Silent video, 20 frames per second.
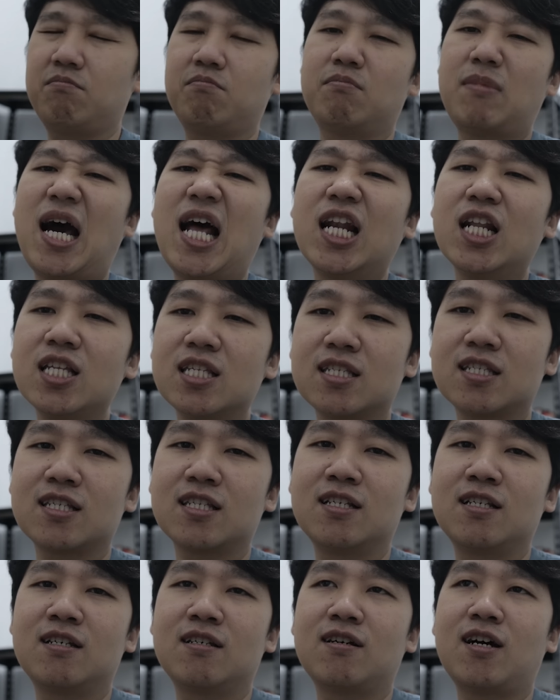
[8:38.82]

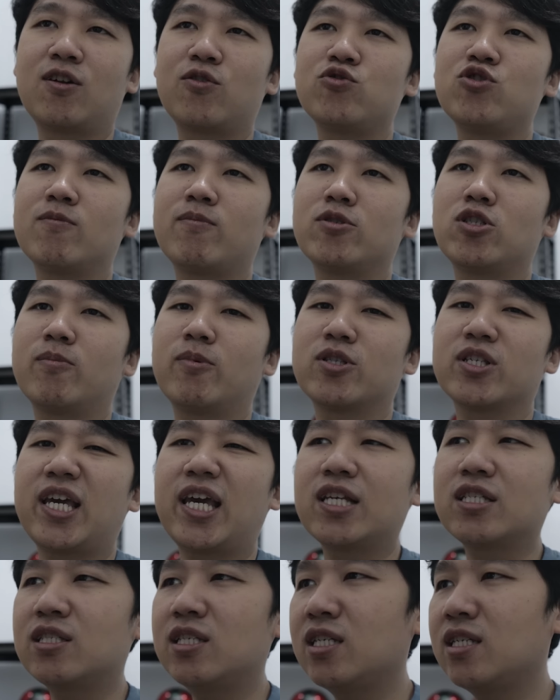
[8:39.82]
males harus cepet-cepet
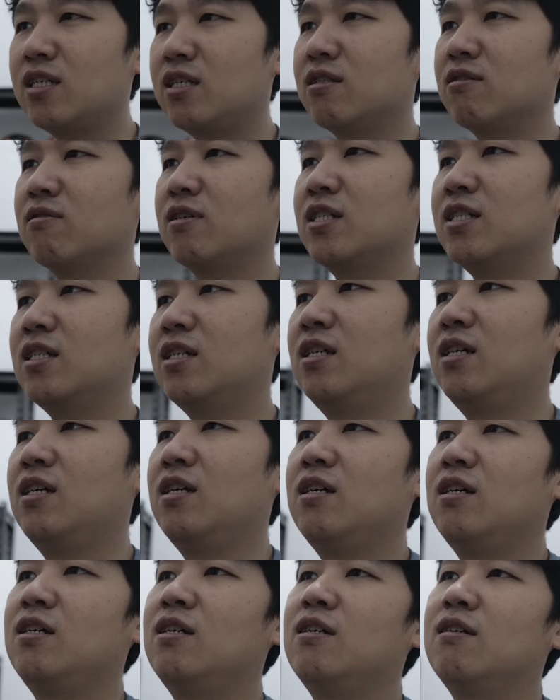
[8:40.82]
casing gitu kan.
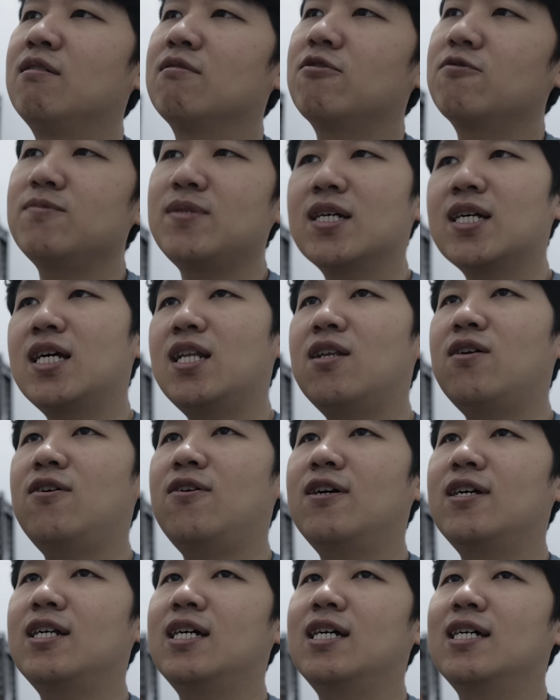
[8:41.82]
Cuma
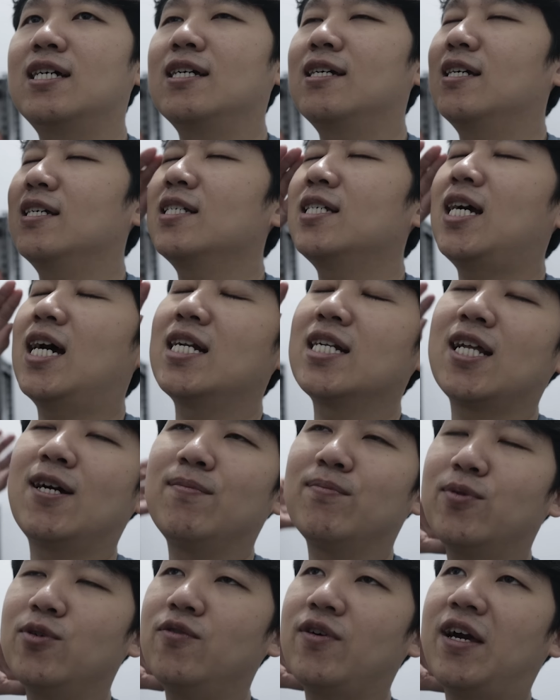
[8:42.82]
kalau nggak
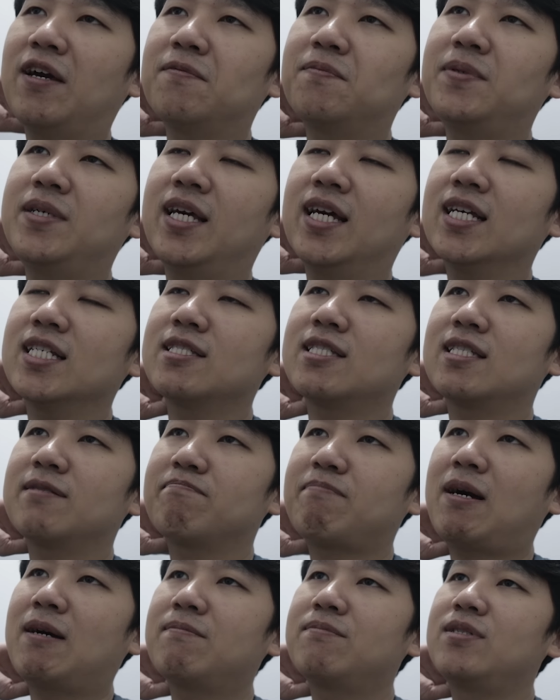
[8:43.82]
60
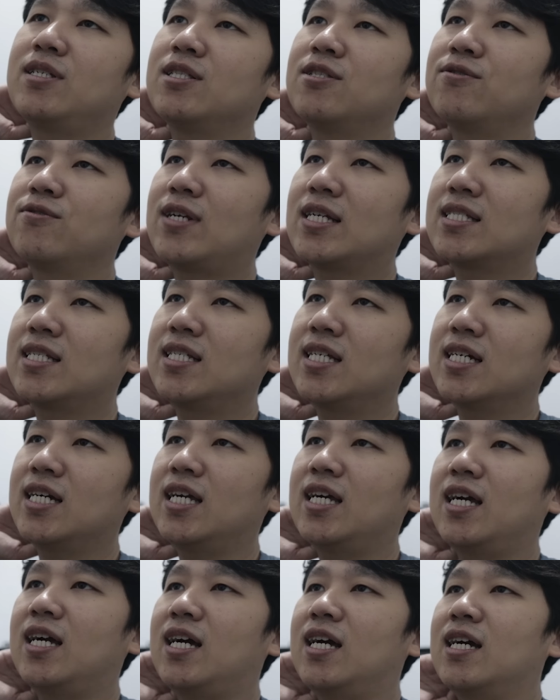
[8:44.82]
fps PUBG itu rasanya
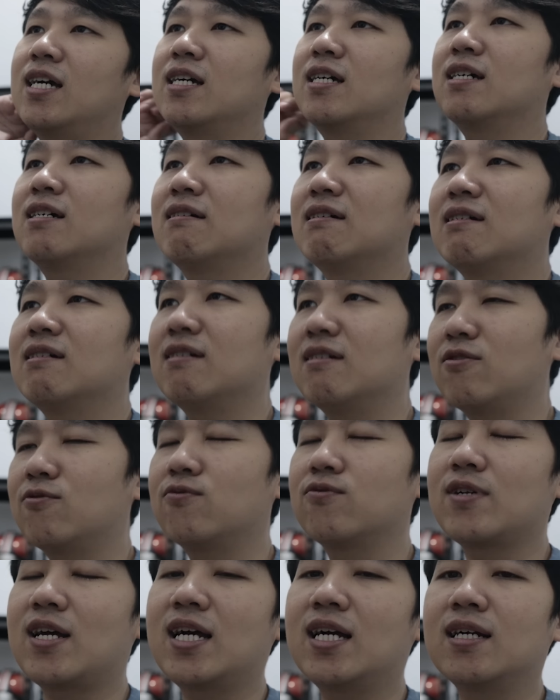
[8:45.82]
kayak
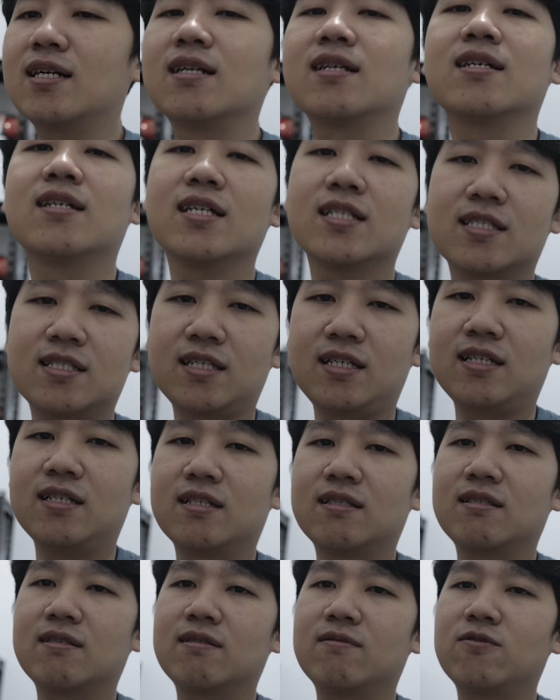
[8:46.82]
kurang greget sih.
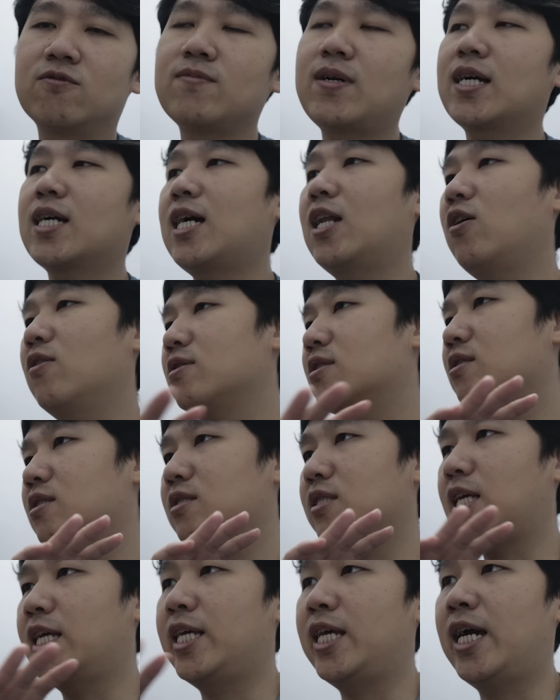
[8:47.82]
Cuma kalau
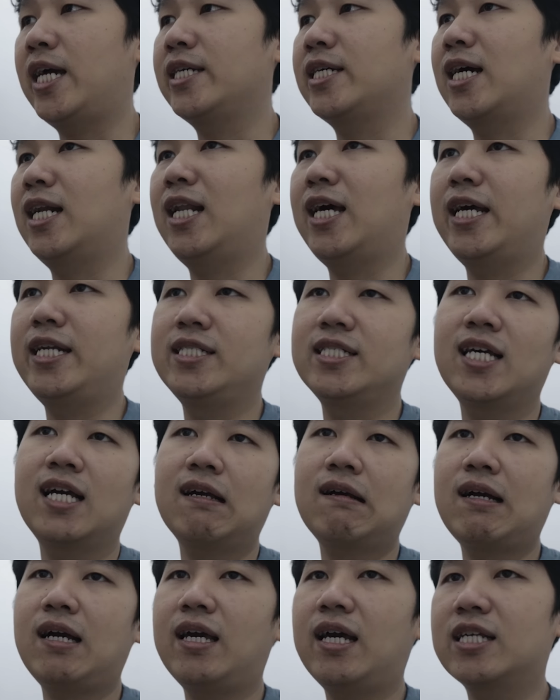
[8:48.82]
kayak yang
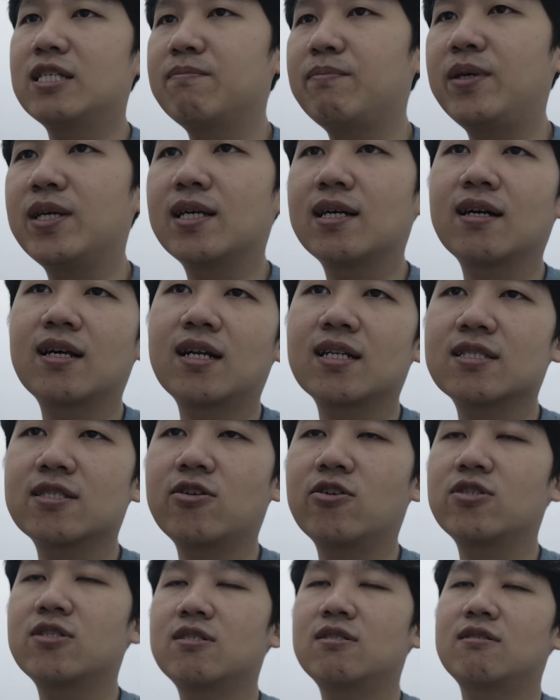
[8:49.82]
lainnya kayak speaker,
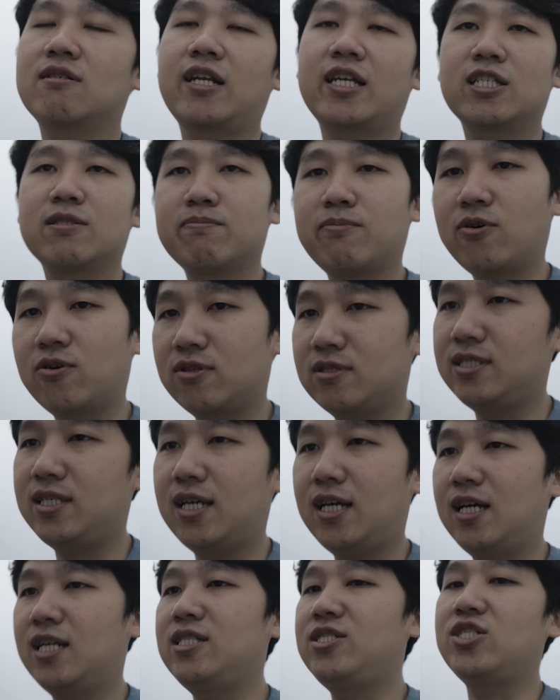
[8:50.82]
touch
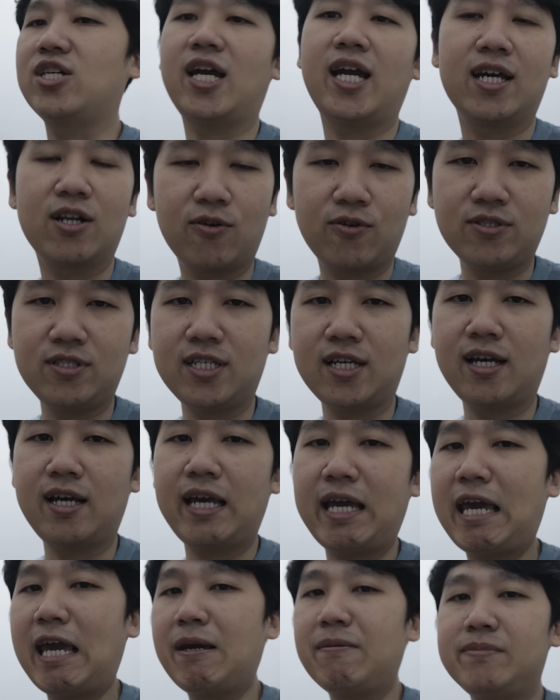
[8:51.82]
responnya,
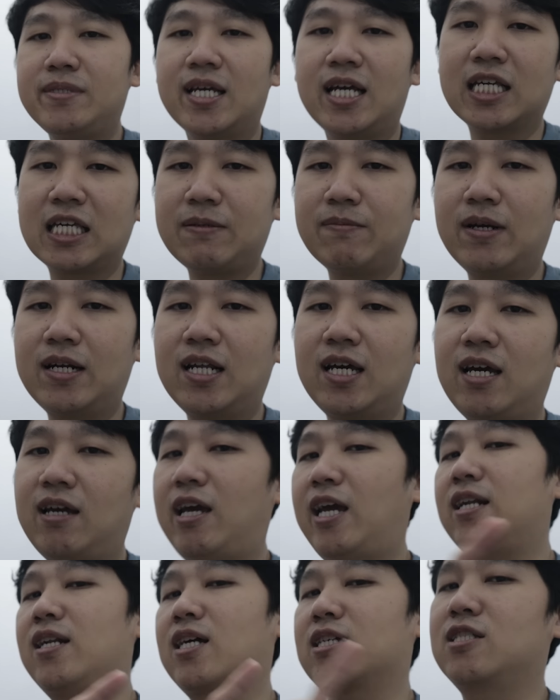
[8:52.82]
gyronya, aimnya gimana
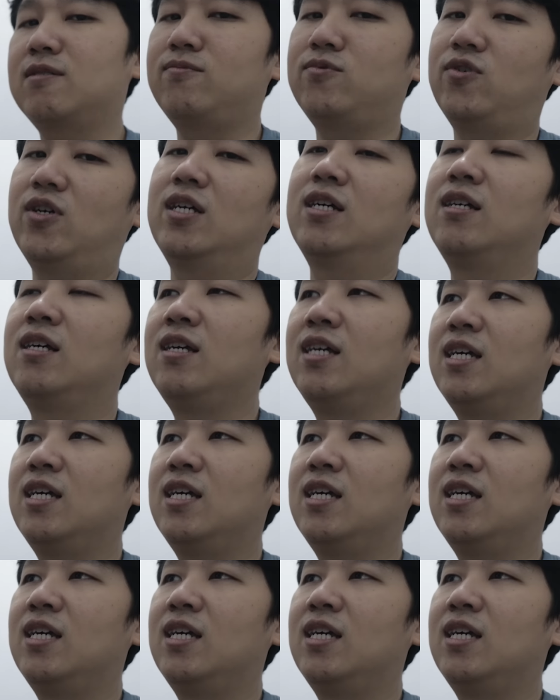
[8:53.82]
enak semua.